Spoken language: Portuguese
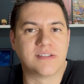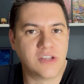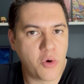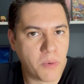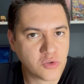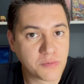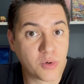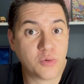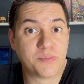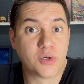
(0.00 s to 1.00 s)
5 pontos
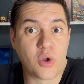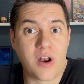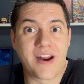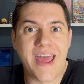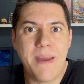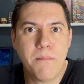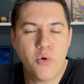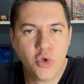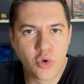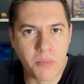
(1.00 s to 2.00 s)
por, por dólar é
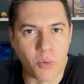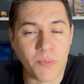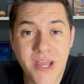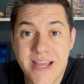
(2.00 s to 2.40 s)
muito bom.